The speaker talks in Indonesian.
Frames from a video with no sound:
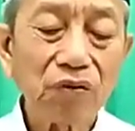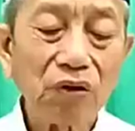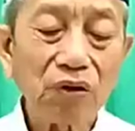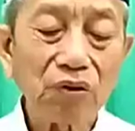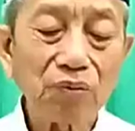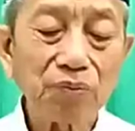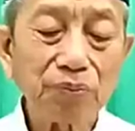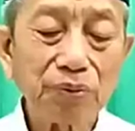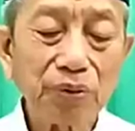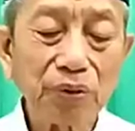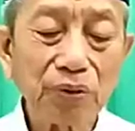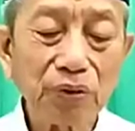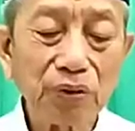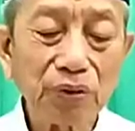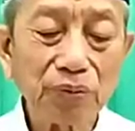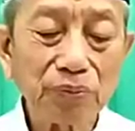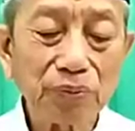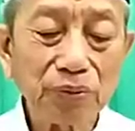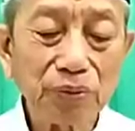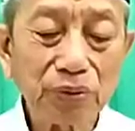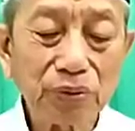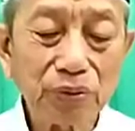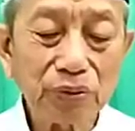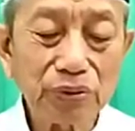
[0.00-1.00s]
wong bogo
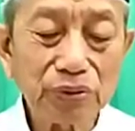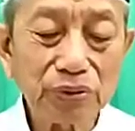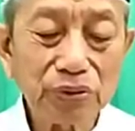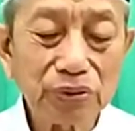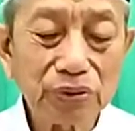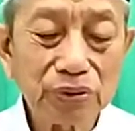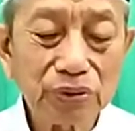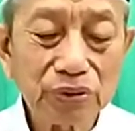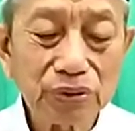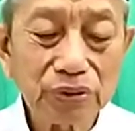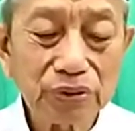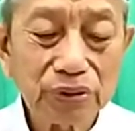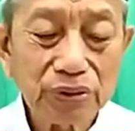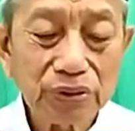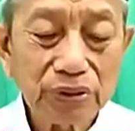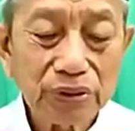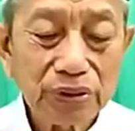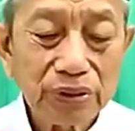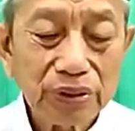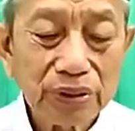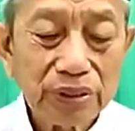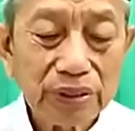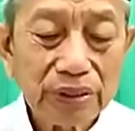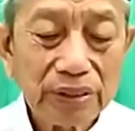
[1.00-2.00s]
purus
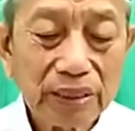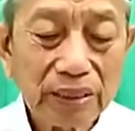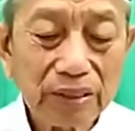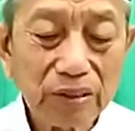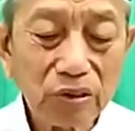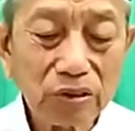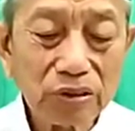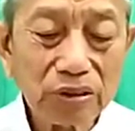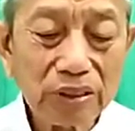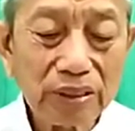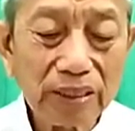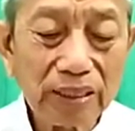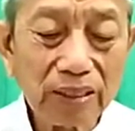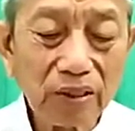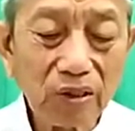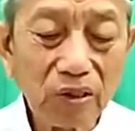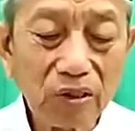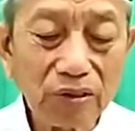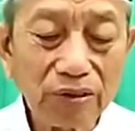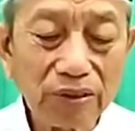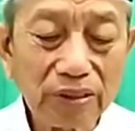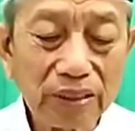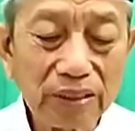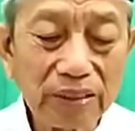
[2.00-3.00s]
terus nek
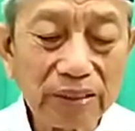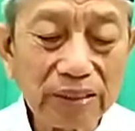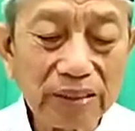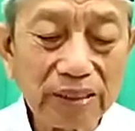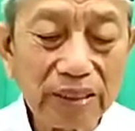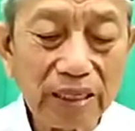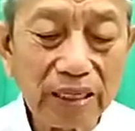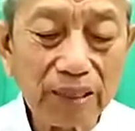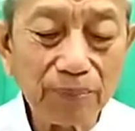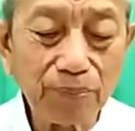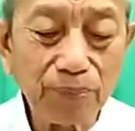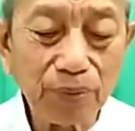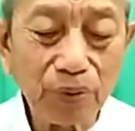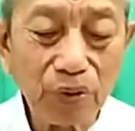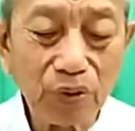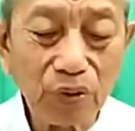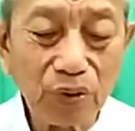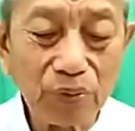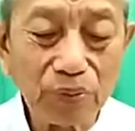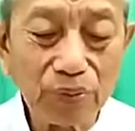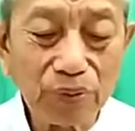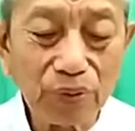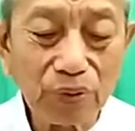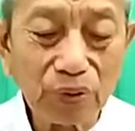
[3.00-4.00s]
ondan tiang
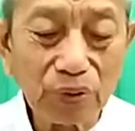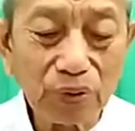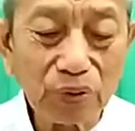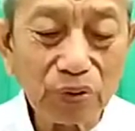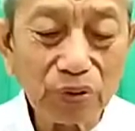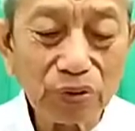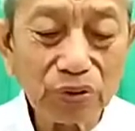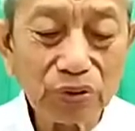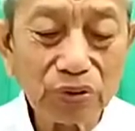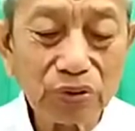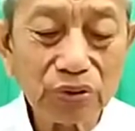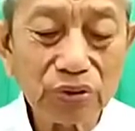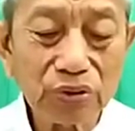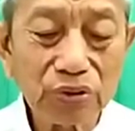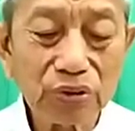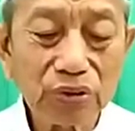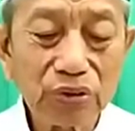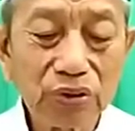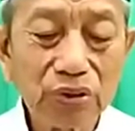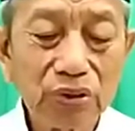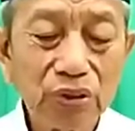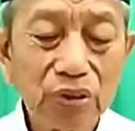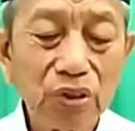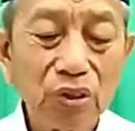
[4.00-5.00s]
bogo purus
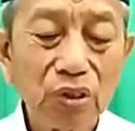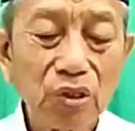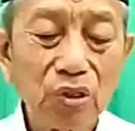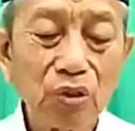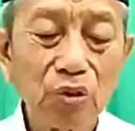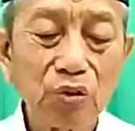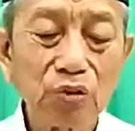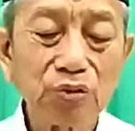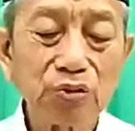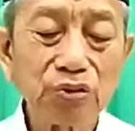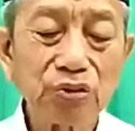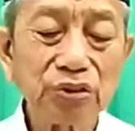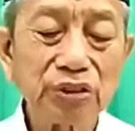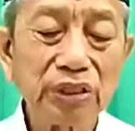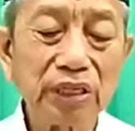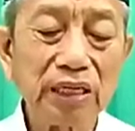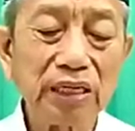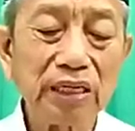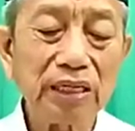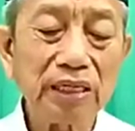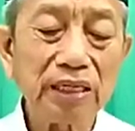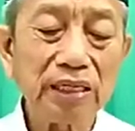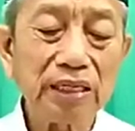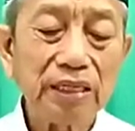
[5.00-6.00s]

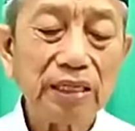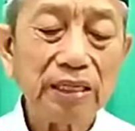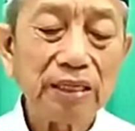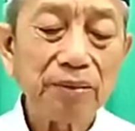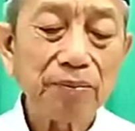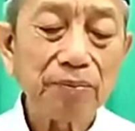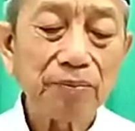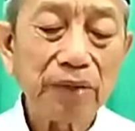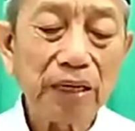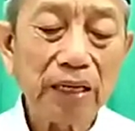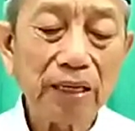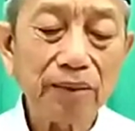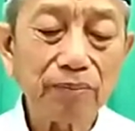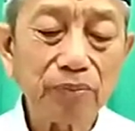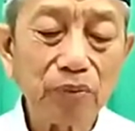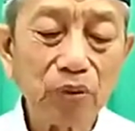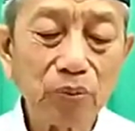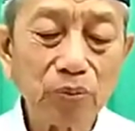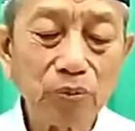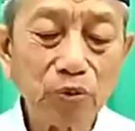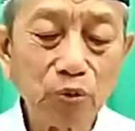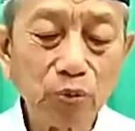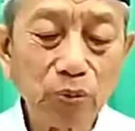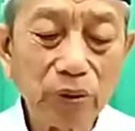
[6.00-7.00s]
khunsa
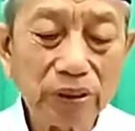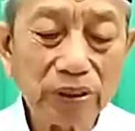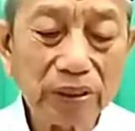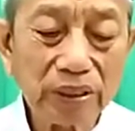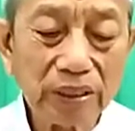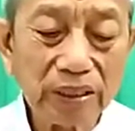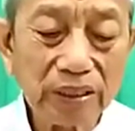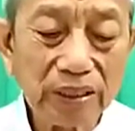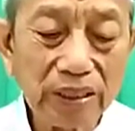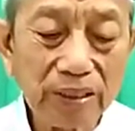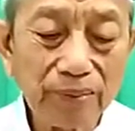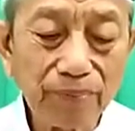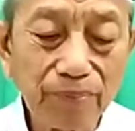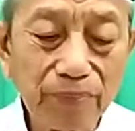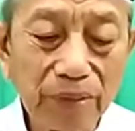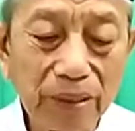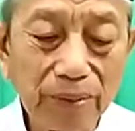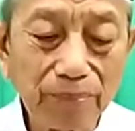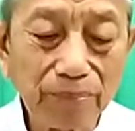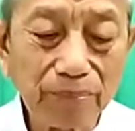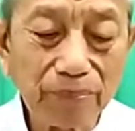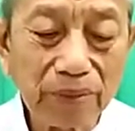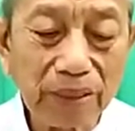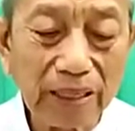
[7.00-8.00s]
makmum dumateng
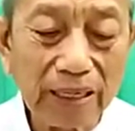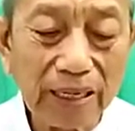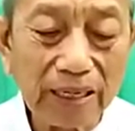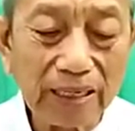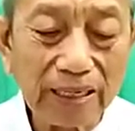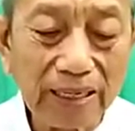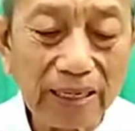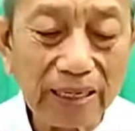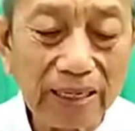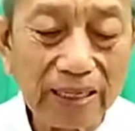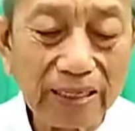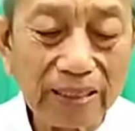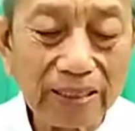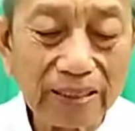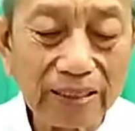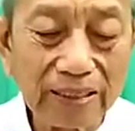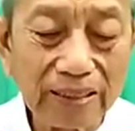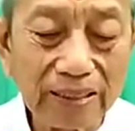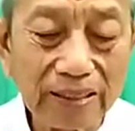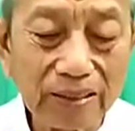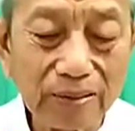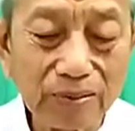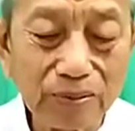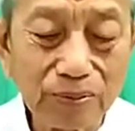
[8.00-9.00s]
imam lanang
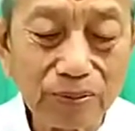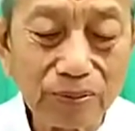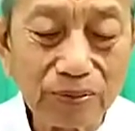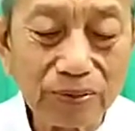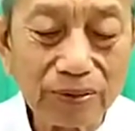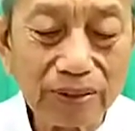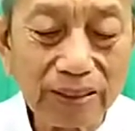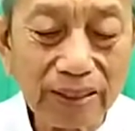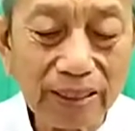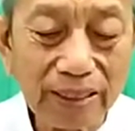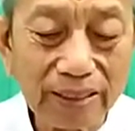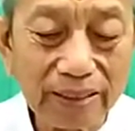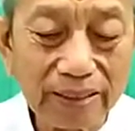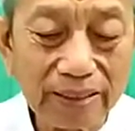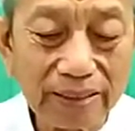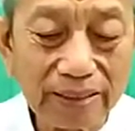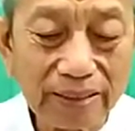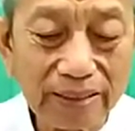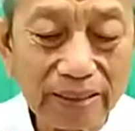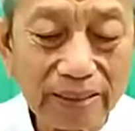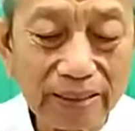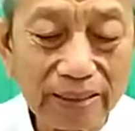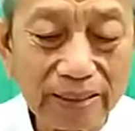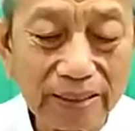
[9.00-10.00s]
niku
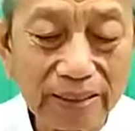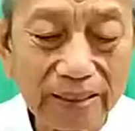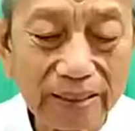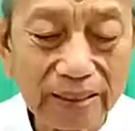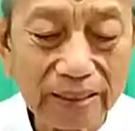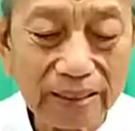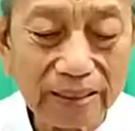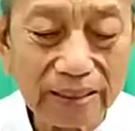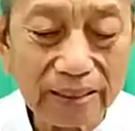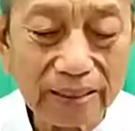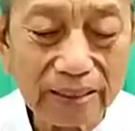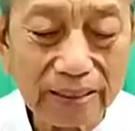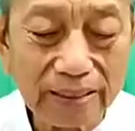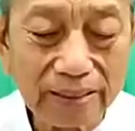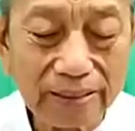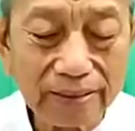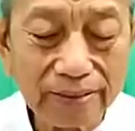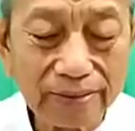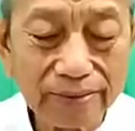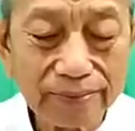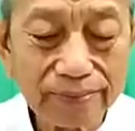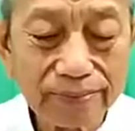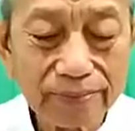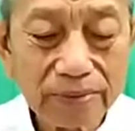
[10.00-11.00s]

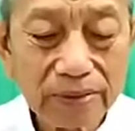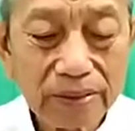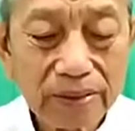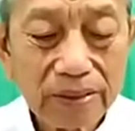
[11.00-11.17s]
kenging